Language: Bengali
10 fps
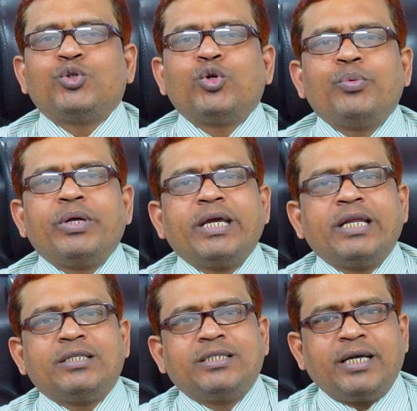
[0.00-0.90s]

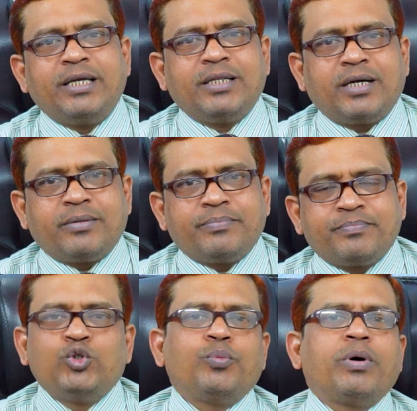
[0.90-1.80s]
শ্রমিকের চাহিদা
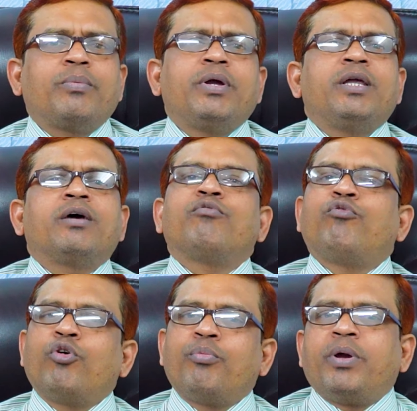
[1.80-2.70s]
সুপারভাইজার
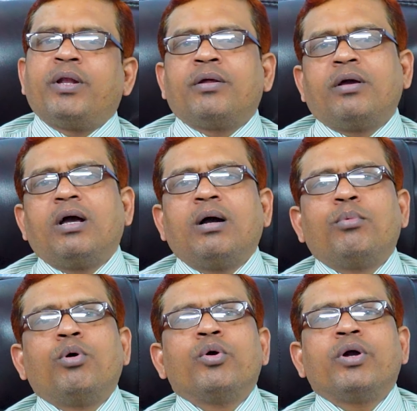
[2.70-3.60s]
ফোরম্যান
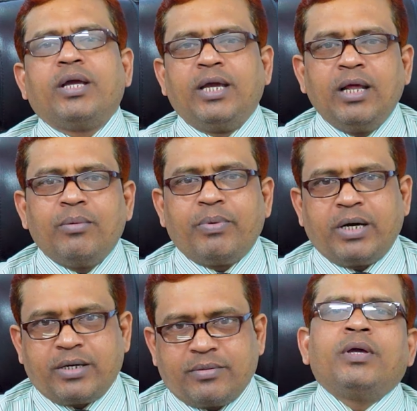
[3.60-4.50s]
এবং
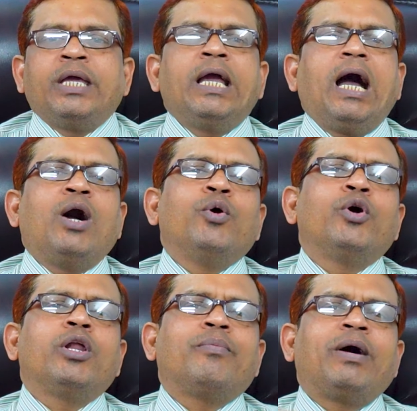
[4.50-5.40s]
হেল্পার এই
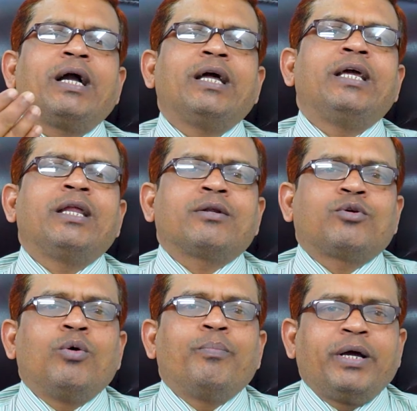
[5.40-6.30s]
আঙ্গুরের বাগানের
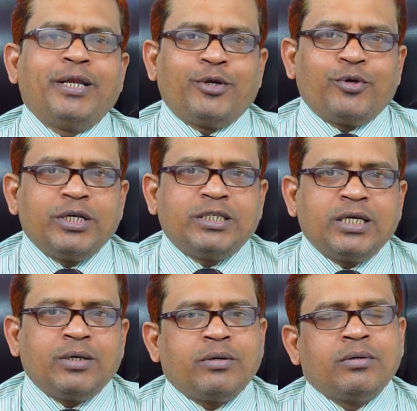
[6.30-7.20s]
কোম্পানির
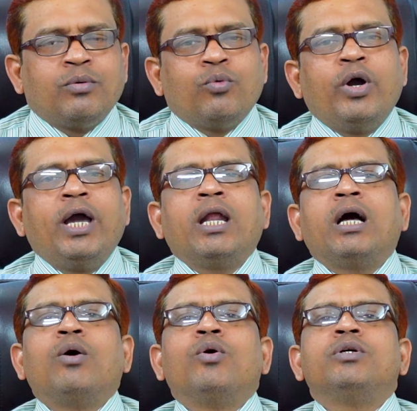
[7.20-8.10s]
রয়েছে ওয়ার
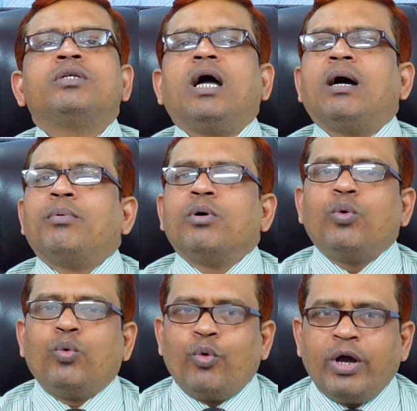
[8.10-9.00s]
হাউস এবং
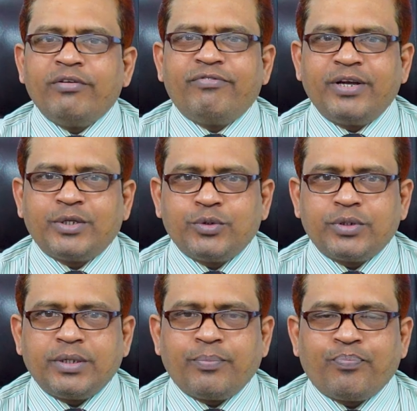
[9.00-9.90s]
ওয়াইন
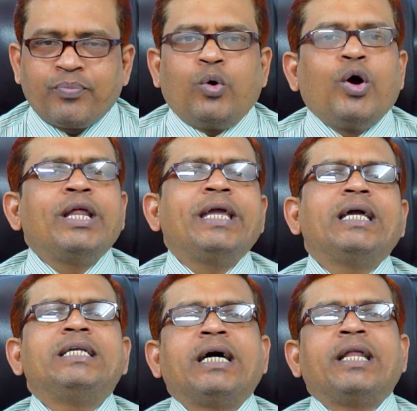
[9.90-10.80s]
ফ্যাক্টরি
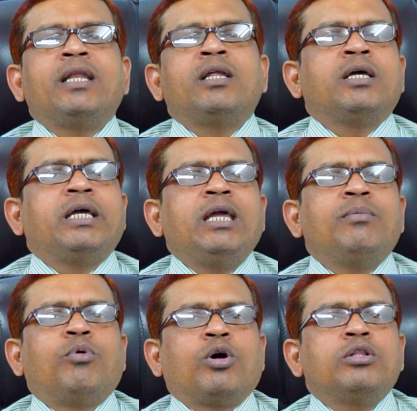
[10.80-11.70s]
অনেকেই জানেন এই
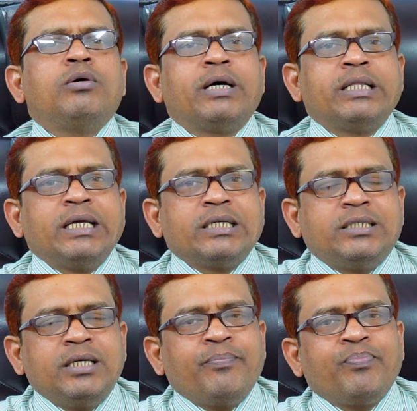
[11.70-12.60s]
মলদোভা
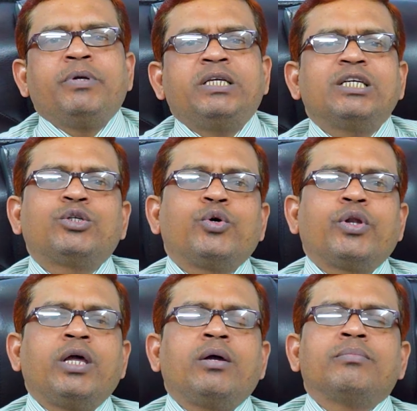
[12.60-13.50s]
দেশটি বিশেষ
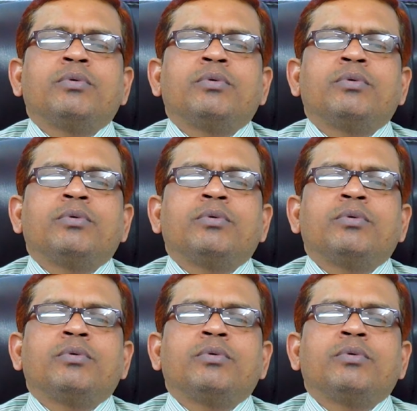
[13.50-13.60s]
করে